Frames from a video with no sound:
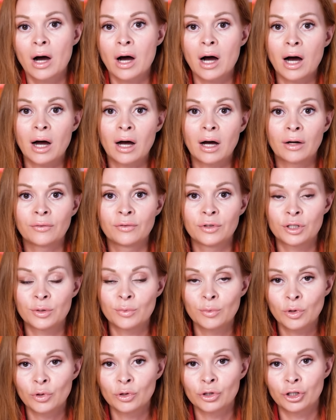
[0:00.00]
А
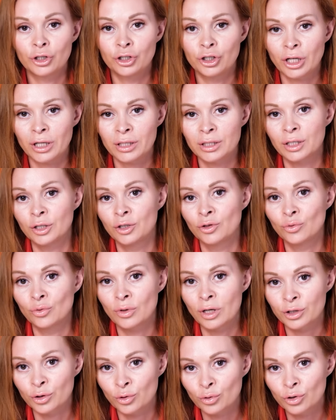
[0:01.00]
ведь мы очень часто не
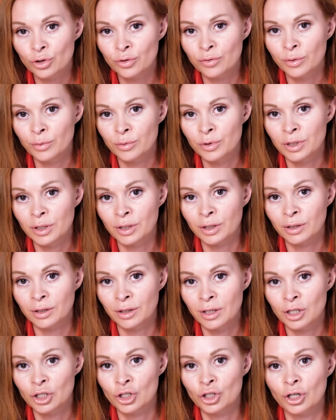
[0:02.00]
удосуживаемся
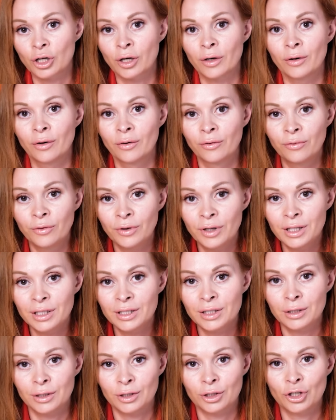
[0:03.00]
даже
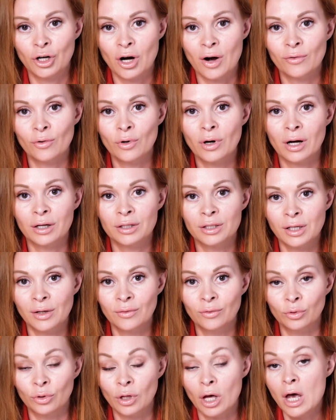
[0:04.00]
выяснить, кого как
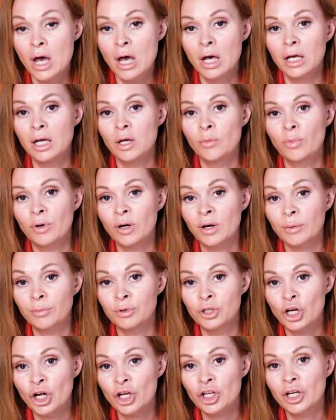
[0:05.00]
зовут. И при
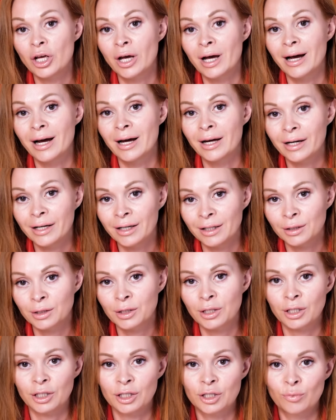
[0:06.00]
общении
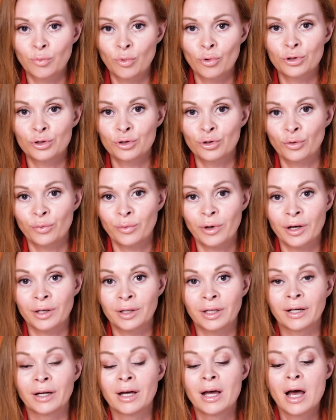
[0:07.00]
редко используем
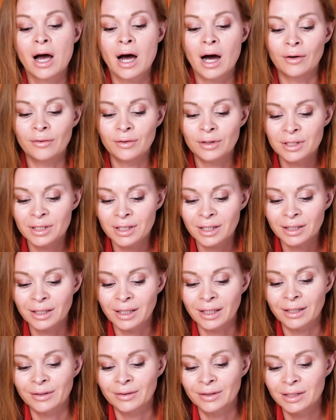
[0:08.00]
это. А ведь
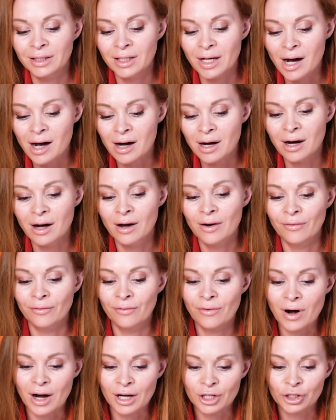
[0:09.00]
это так
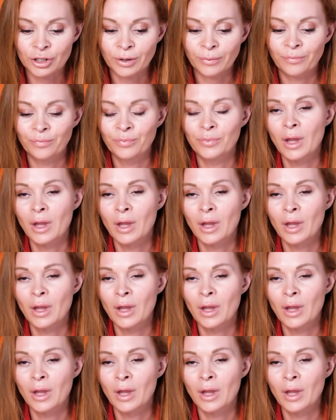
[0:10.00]
важно.